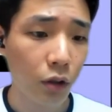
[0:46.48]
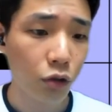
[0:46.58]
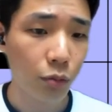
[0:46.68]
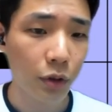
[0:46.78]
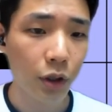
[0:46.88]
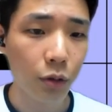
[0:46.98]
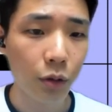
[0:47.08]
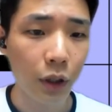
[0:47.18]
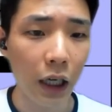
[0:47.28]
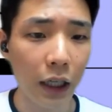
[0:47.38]
두
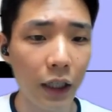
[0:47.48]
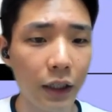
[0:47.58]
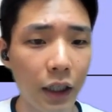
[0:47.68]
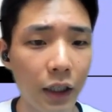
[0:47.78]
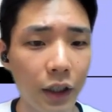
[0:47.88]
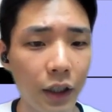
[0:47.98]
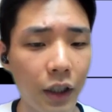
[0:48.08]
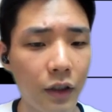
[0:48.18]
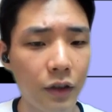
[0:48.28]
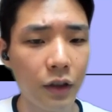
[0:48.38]
번째로 아래에 나열된
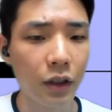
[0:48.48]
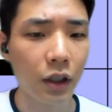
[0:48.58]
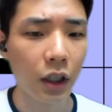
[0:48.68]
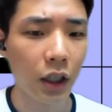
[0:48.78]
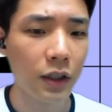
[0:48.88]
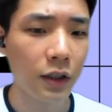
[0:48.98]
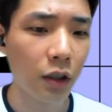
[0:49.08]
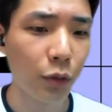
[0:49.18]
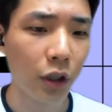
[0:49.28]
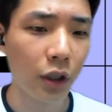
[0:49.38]
케이스를 하나씩
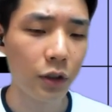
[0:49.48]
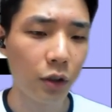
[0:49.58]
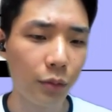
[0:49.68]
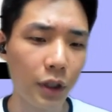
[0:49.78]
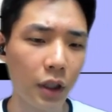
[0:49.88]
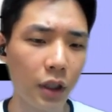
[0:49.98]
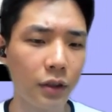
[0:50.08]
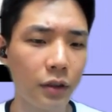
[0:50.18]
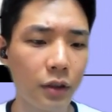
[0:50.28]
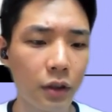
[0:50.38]
설명할 예정입니다.
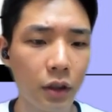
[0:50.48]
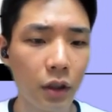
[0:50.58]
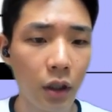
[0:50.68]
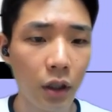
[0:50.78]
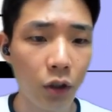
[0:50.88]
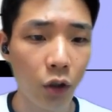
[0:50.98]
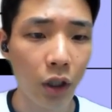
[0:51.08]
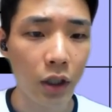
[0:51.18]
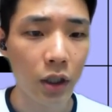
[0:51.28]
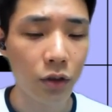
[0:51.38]

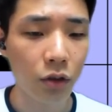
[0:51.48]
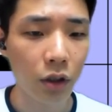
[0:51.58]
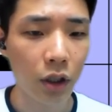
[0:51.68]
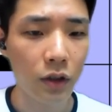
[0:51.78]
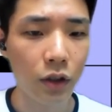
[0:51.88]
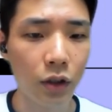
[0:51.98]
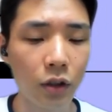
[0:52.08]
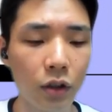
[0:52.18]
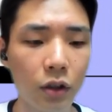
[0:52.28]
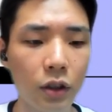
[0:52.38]
여기에 작성한
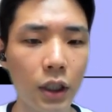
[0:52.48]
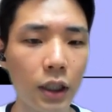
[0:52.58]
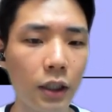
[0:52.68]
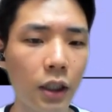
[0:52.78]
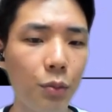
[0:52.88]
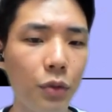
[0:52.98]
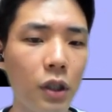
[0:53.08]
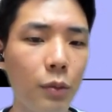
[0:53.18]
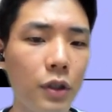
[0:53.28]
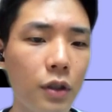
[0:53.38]
케이스들은 제가 타이핑을
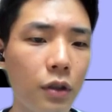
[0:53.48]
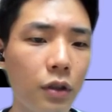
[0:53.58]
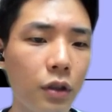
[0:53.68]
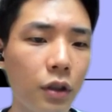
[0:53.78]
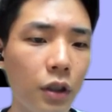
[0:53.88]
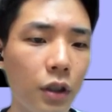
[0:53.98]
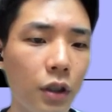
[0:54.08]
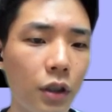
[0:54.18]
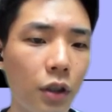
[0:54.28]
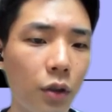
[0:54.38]
하면서
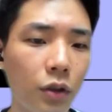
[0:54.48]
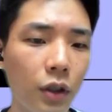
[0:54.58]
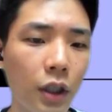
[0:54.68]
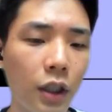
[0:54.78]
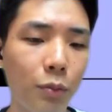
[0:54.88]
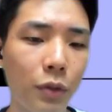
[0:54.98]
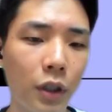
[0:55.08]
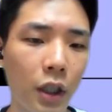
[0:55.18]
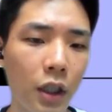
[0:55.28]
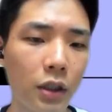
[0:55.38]
이럴 땐 어떻게
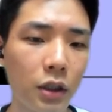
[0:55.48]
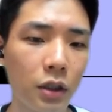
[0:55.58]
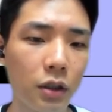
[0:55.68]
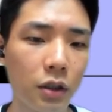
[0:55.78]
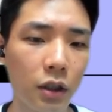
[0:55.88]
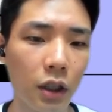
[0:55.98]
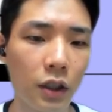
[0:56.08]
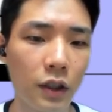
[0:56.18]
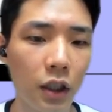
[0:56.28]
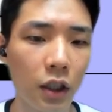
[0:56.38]
타이핑해야 하지?
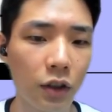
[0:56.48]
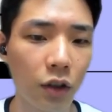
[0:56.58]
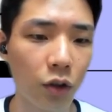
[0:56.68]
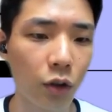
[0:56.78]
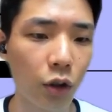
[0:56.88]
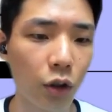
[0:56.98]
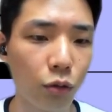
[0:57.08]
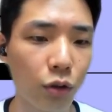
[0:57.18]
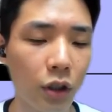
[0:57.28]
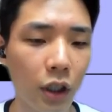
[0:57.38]
라는 생각이 들었던
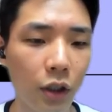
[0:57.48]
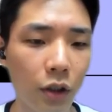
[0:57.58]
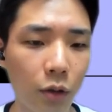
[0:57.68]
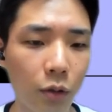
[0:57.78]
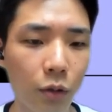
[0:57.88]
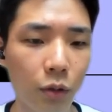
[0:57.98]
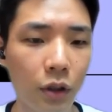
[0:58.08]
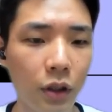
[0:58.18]
경우들을 나열했고